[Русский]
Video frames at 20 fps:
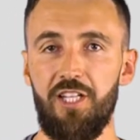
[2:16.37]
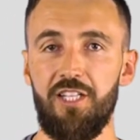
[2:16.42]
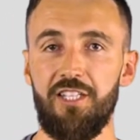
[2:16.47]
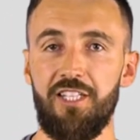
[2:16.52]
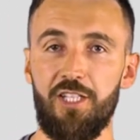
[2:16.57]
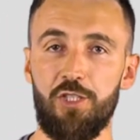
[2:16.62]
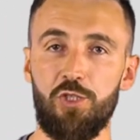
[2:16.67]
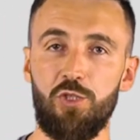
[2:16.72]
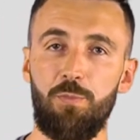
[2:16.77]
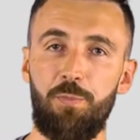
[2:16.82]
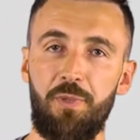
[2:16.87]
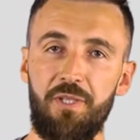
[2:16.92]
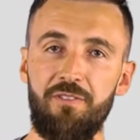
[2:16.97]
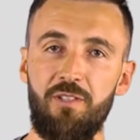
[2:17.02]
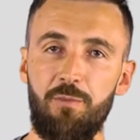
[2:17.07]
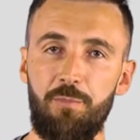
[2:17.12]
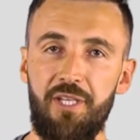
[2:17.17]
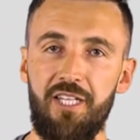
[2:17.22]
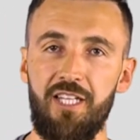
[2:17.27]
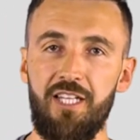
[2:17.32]
так что при
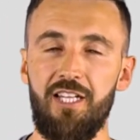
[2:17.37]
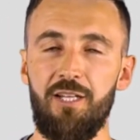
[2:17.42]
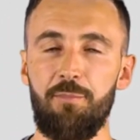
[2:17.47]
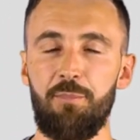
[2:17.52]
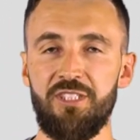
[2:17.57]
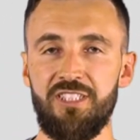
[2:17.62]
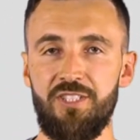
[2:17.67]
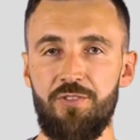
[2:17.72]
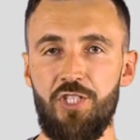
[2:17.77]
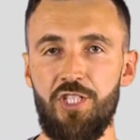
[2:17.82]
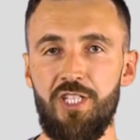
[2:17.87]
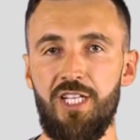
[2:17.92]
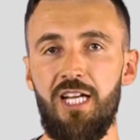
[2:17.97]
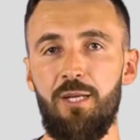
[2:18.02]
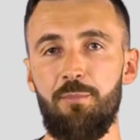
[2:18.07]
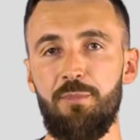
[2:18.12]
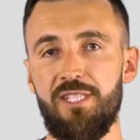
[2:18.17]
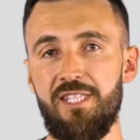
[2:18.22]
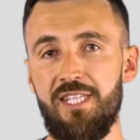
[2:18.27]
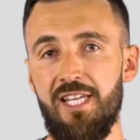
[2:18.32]
выборе поставщика
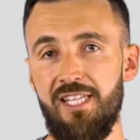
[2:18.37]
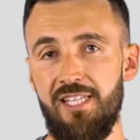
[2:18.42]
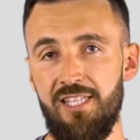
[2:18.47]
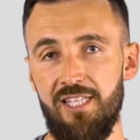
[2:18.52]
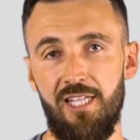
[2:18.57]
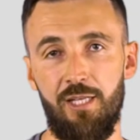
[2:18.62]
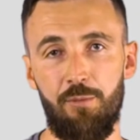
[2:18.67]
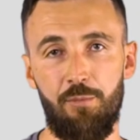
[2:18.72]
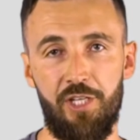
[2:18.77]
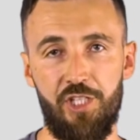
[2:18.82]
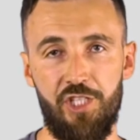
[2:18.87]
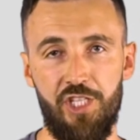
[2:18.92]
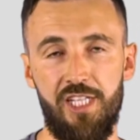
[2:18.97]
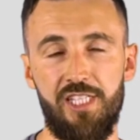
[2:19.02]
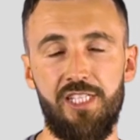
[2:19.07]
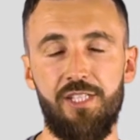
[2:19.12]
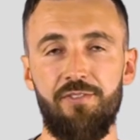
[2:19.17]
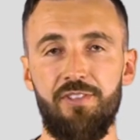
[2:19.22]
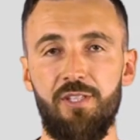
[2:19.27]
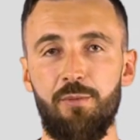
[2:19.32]
обязательно
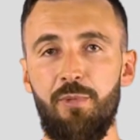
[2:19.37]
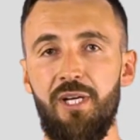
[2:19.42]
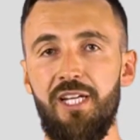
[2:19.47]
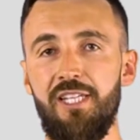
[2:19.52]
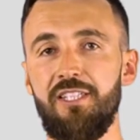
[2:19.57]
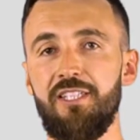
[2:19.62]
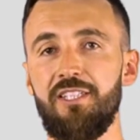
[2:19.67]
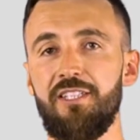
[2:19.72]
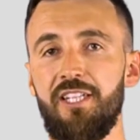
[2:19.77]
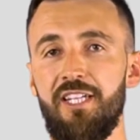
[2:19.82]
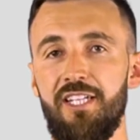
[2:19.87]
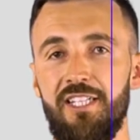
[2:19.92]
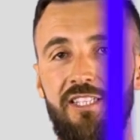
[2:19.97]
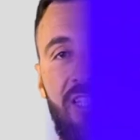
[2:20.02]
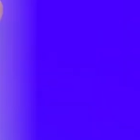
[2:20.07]
обращайте внимание на